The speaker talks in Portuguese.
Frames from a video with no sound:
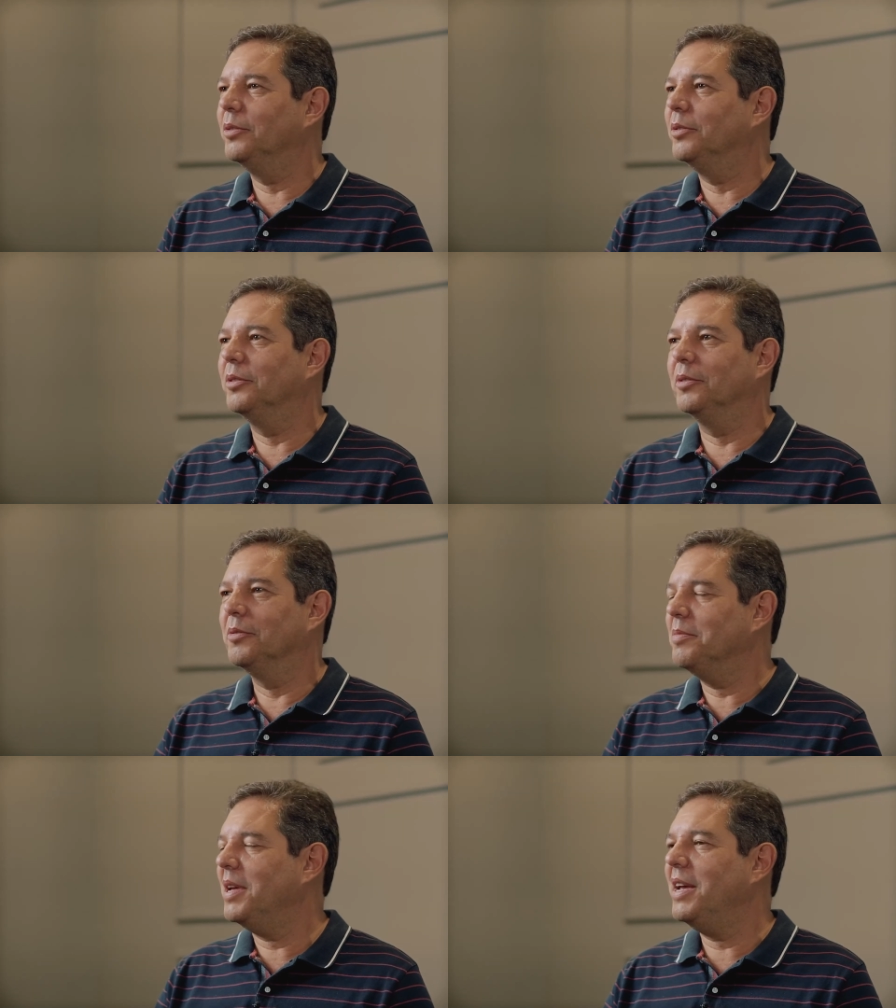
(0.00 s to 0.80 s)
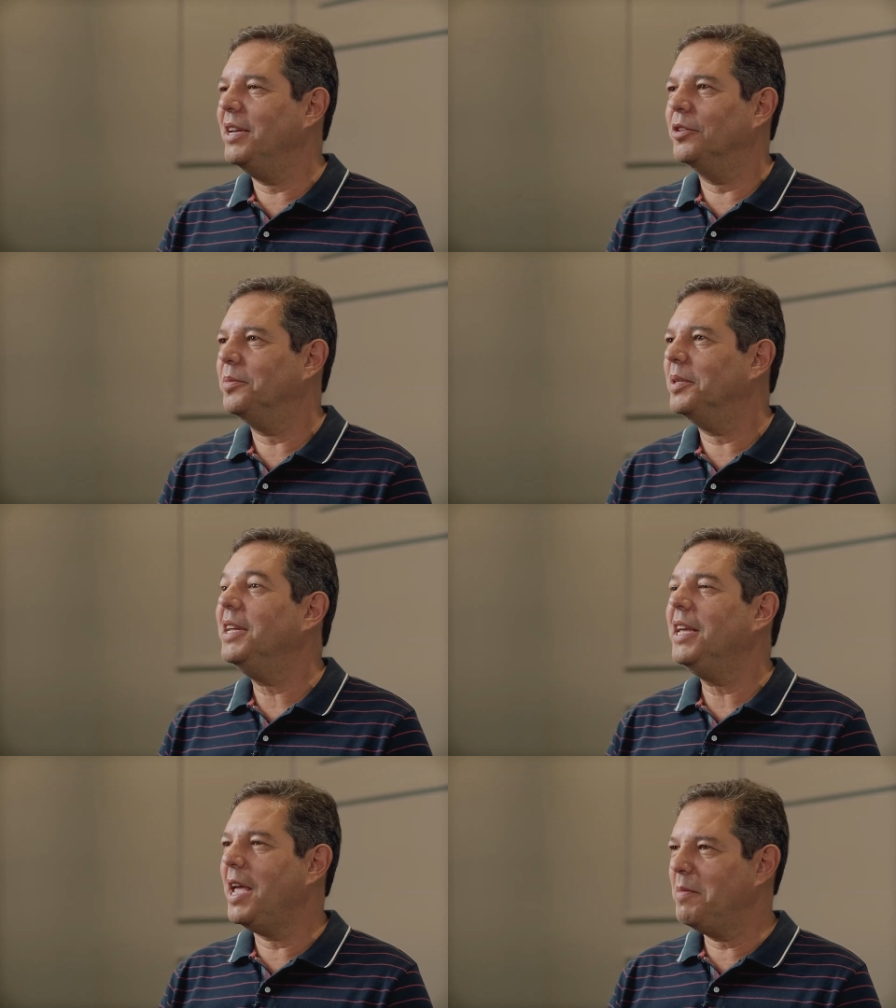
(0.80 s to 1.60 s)
um mês, dois meses,
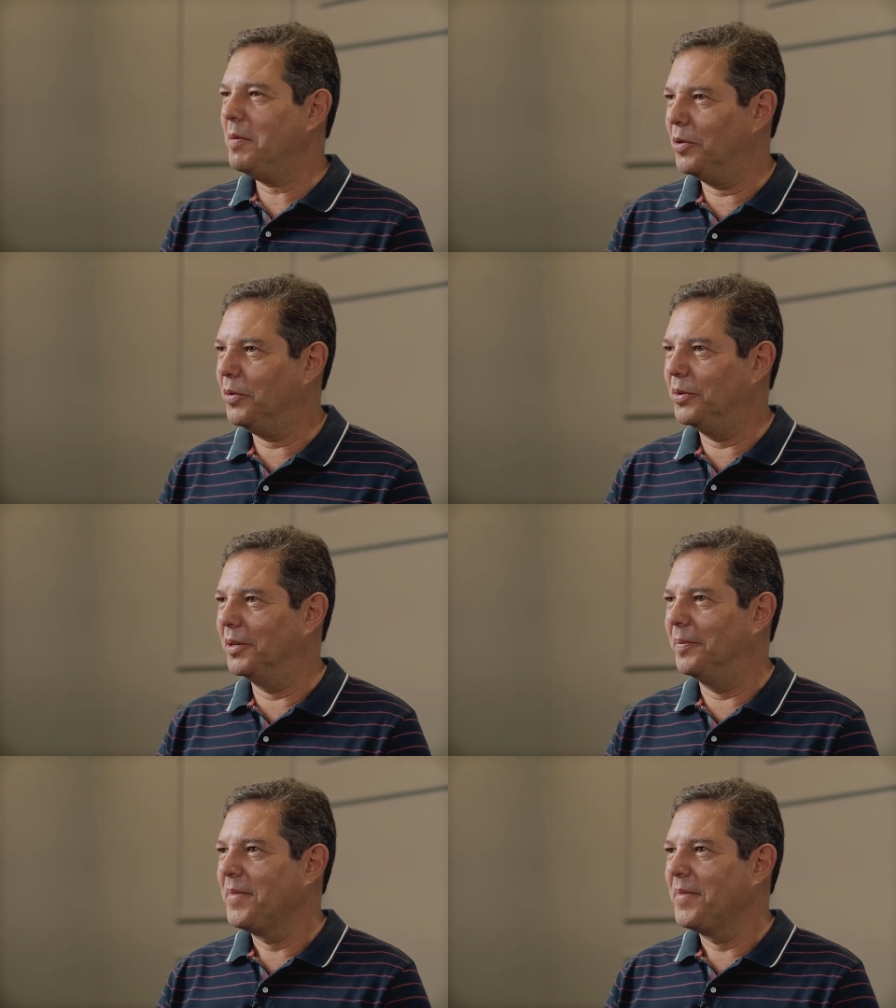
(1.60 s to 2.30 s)
ninguém me procurou.